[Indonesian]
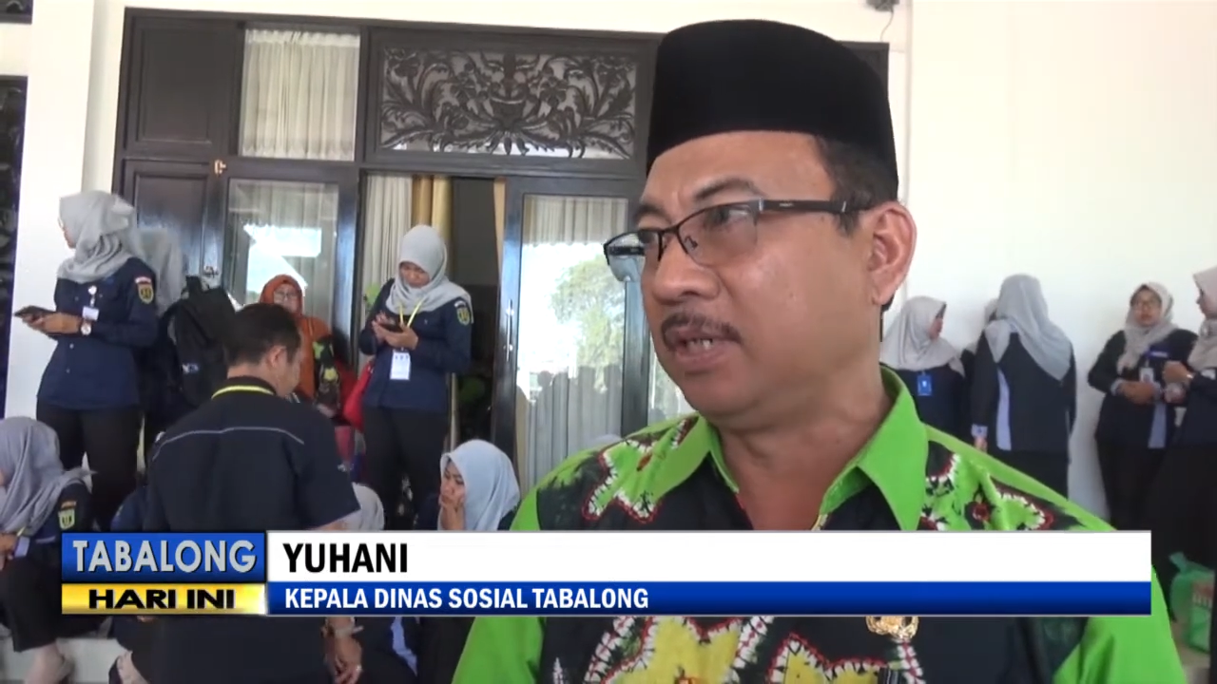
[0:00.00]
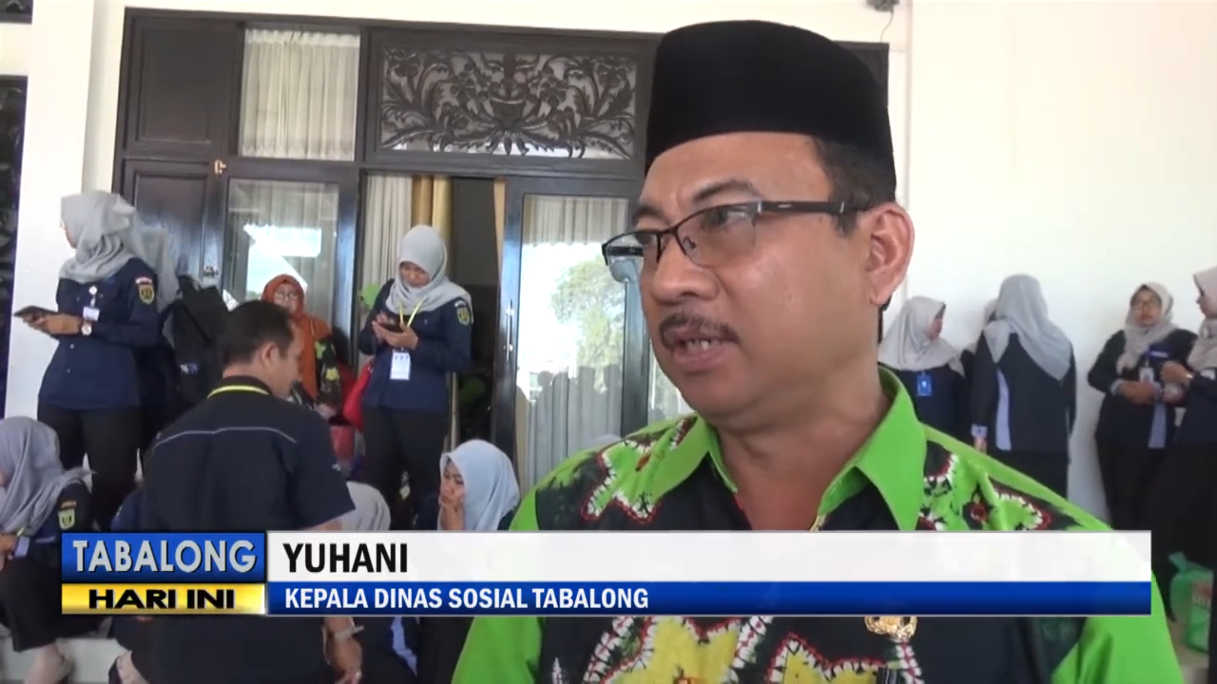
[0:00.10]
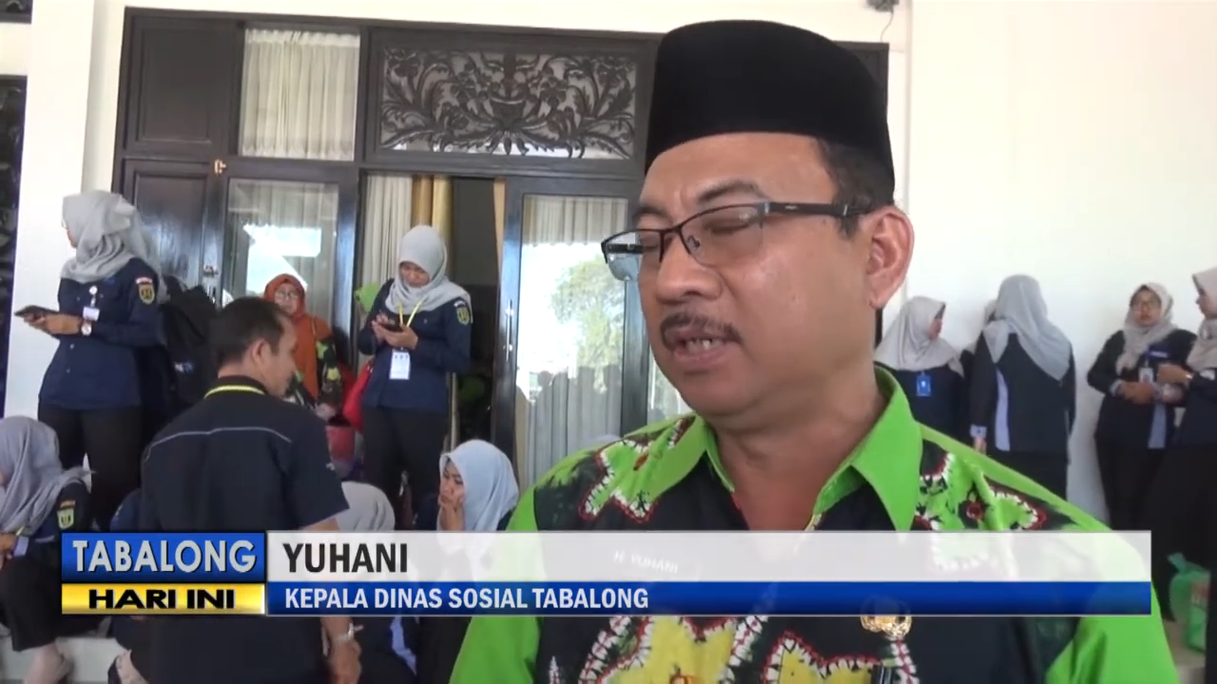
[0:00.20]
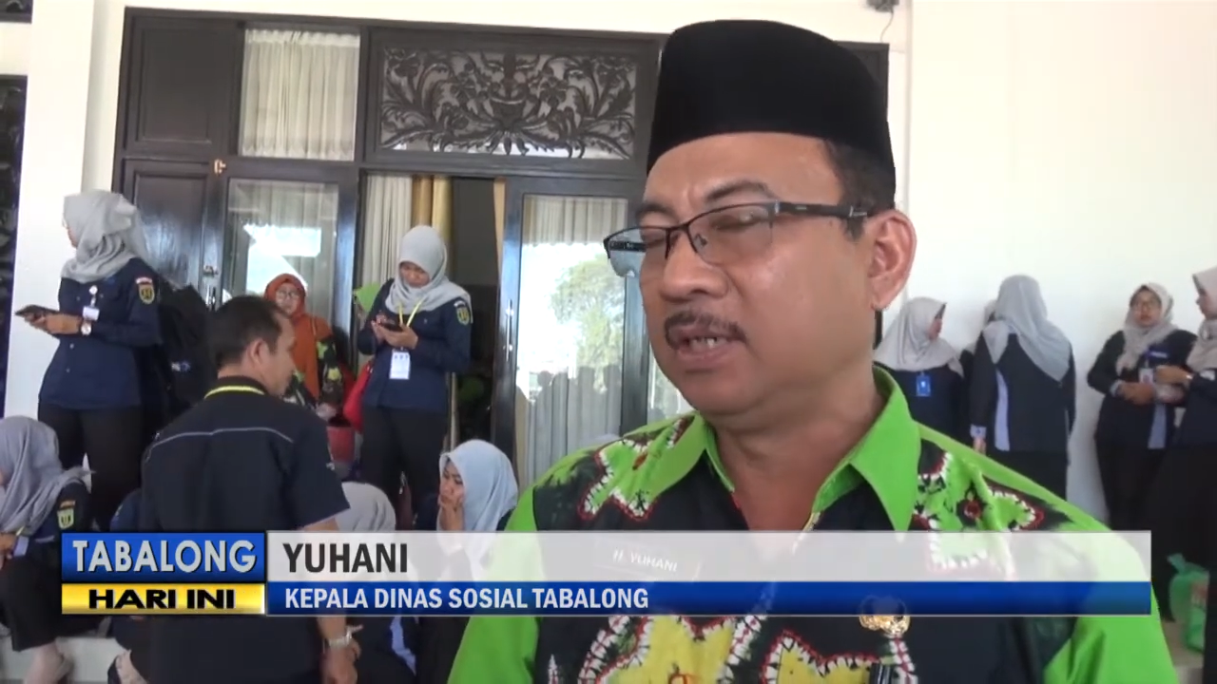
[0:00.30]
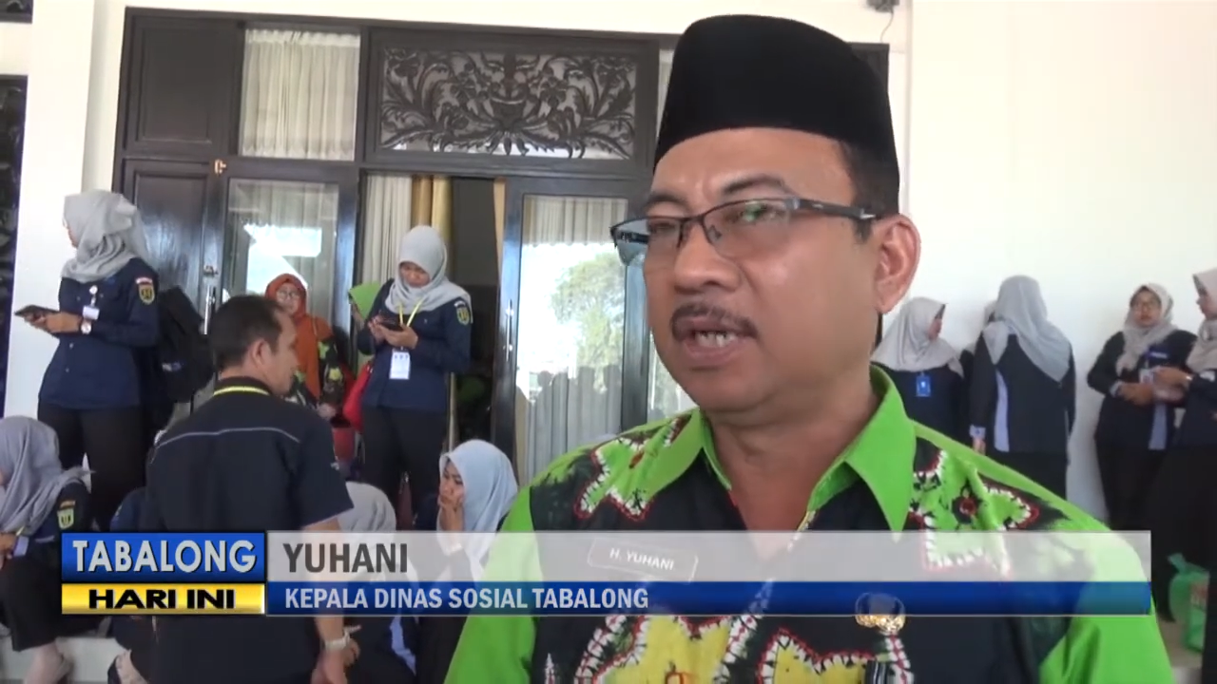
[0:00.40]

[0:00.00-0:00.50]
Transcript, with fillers: di